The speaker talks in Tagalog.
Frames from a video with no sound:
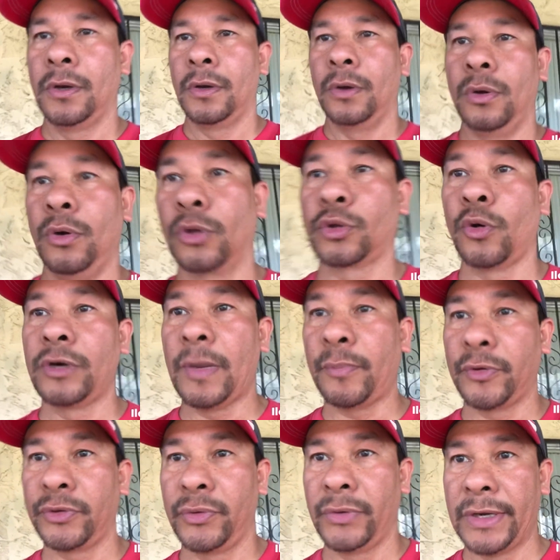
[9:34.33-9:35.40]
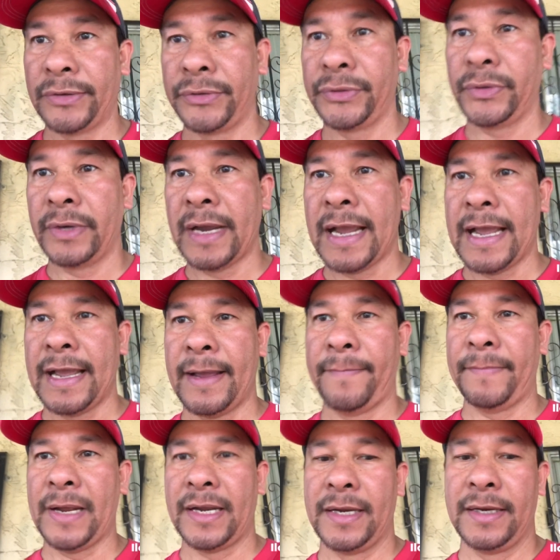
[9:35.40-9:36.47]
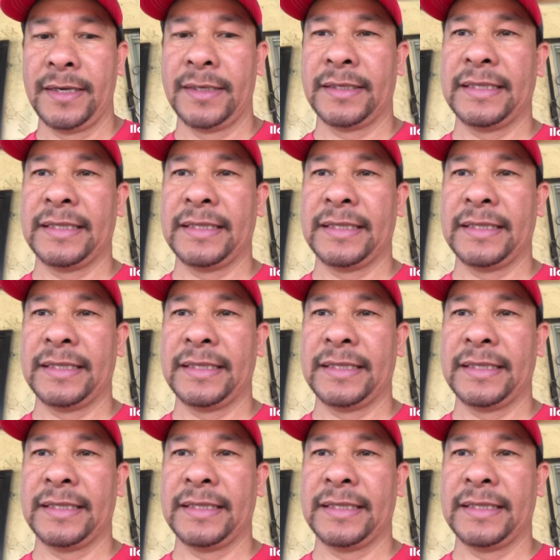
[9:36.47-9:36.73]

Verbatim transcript: Luto na po yung ano yung uh, pang